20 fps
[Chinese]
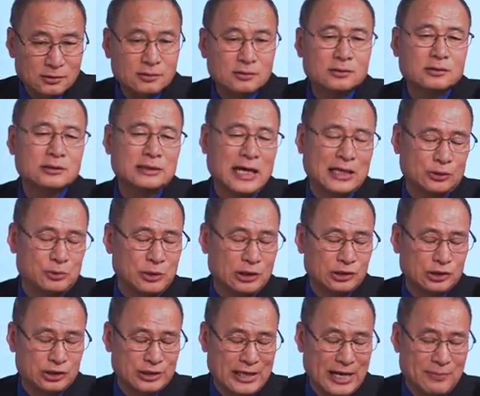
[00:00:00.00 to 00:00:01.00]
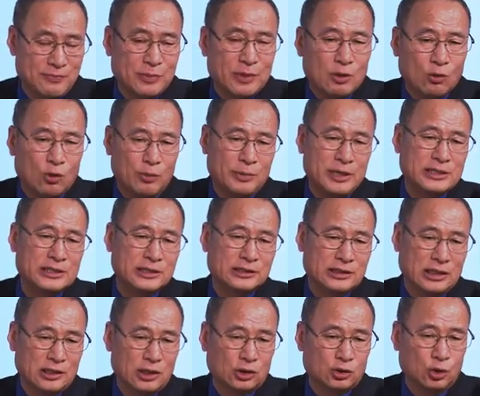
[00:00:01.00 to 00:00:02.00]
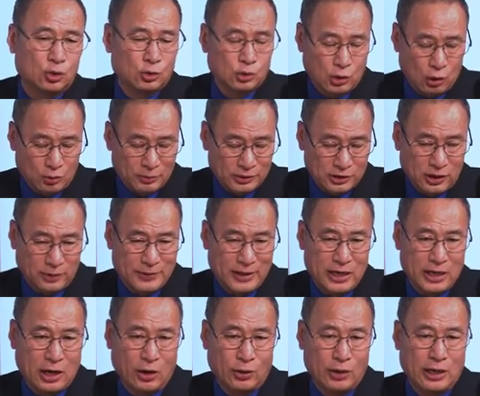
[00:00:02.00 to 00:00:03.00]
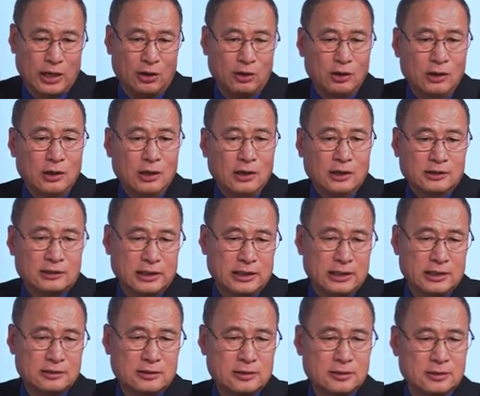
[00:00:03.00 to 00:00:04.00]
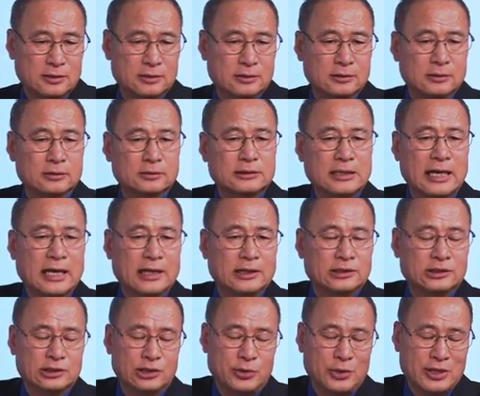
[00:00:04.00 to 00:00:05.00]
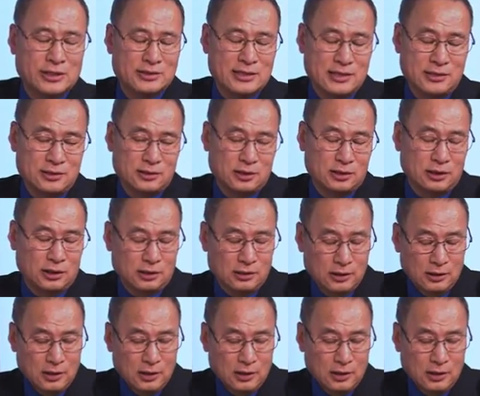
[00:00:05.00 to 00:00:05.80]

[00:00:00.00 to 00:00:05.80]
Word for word: 下去的时间，我们也请张教授跟我们特别聊一聊这一次在11月30